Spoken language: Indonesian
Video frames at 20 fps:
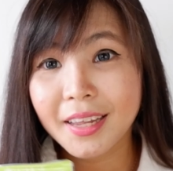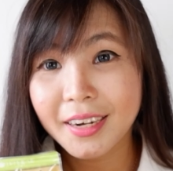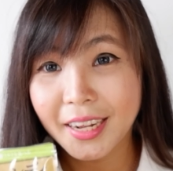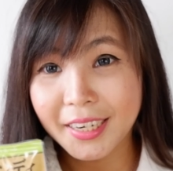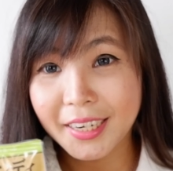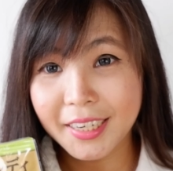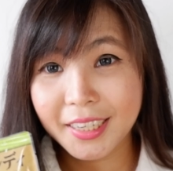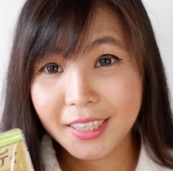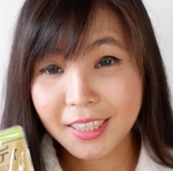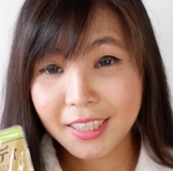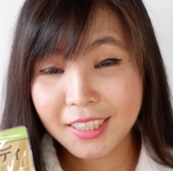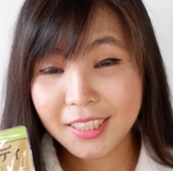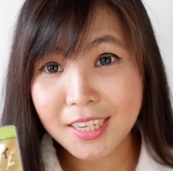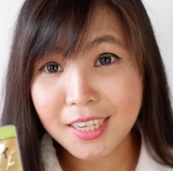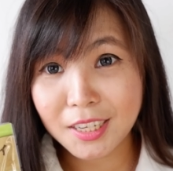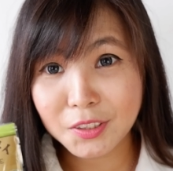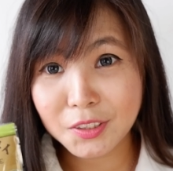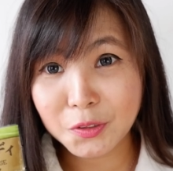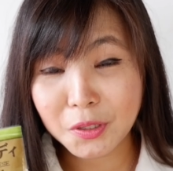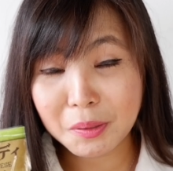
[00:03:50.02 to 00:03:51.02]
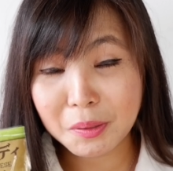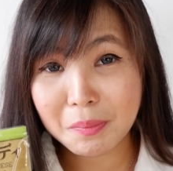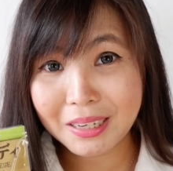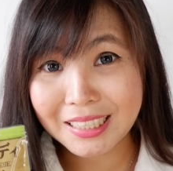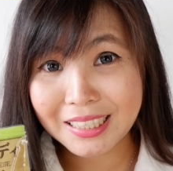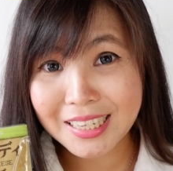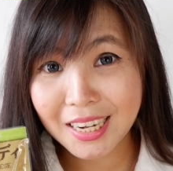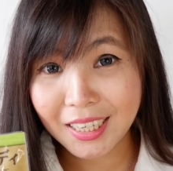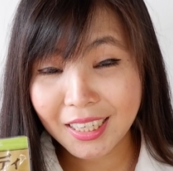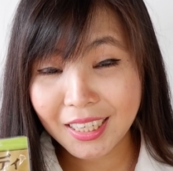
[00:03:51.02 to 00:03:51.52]
Nah dari satu
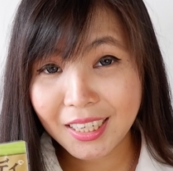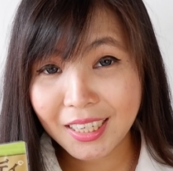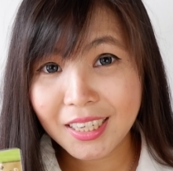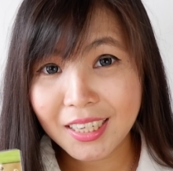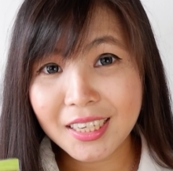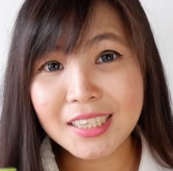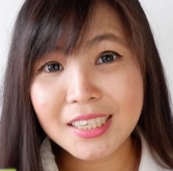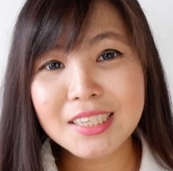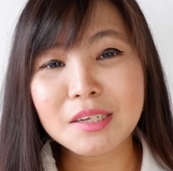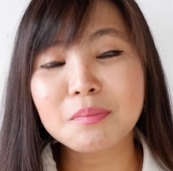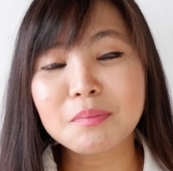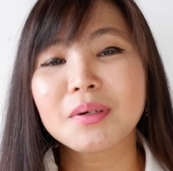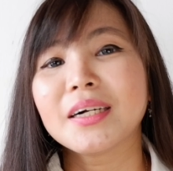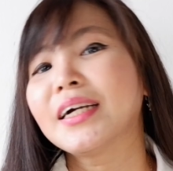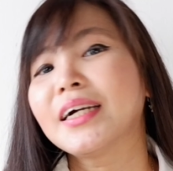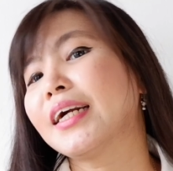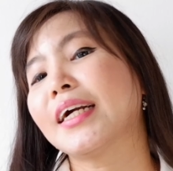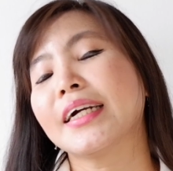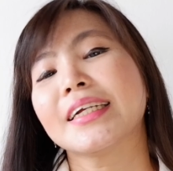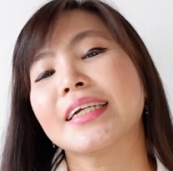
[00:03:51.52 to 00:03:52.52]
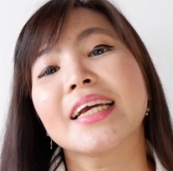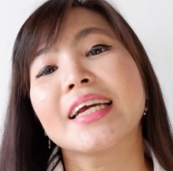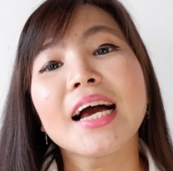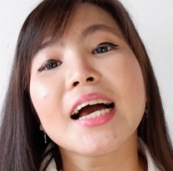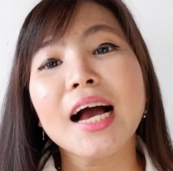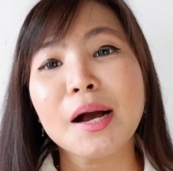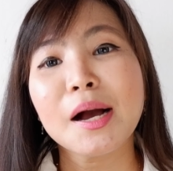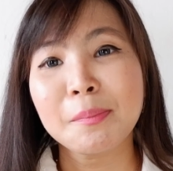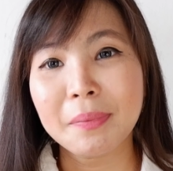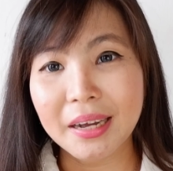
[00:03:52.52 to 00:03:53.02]
kemasan ini
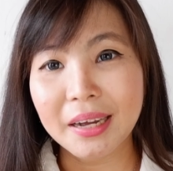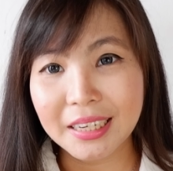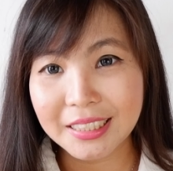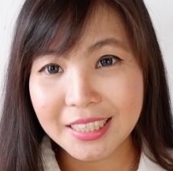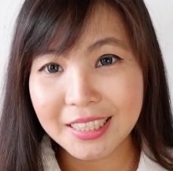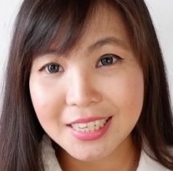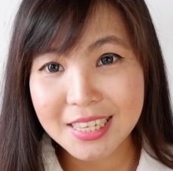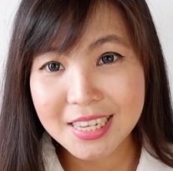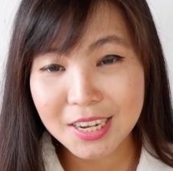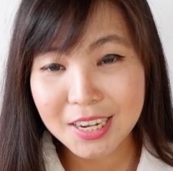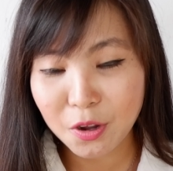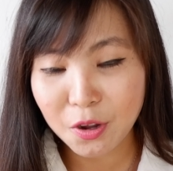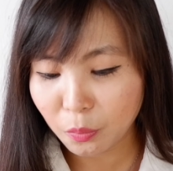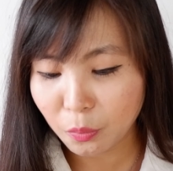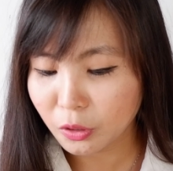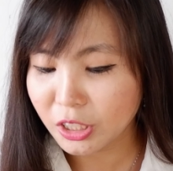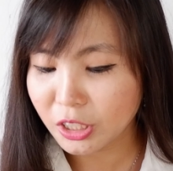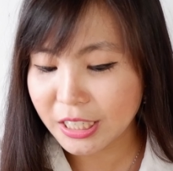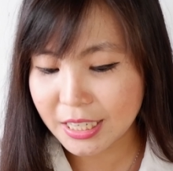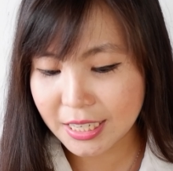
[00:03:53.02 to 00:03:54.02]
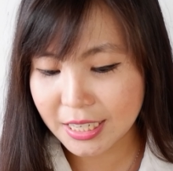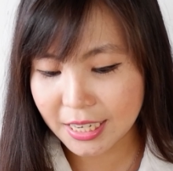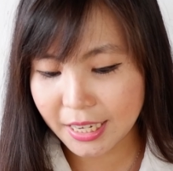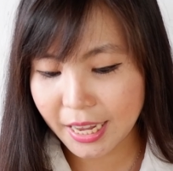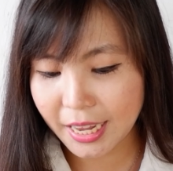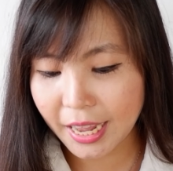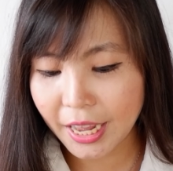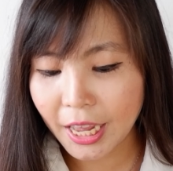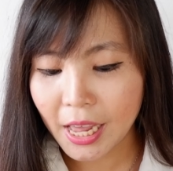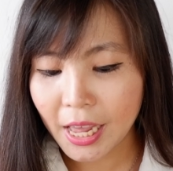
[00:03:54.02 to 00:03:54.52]
sebenarnya apa aja sih
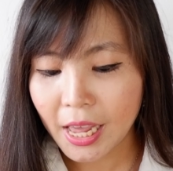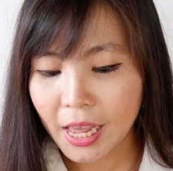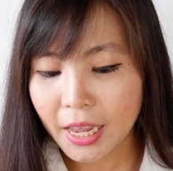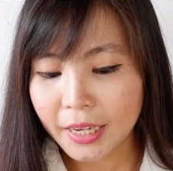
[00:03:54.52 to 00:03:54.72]
komposisinya?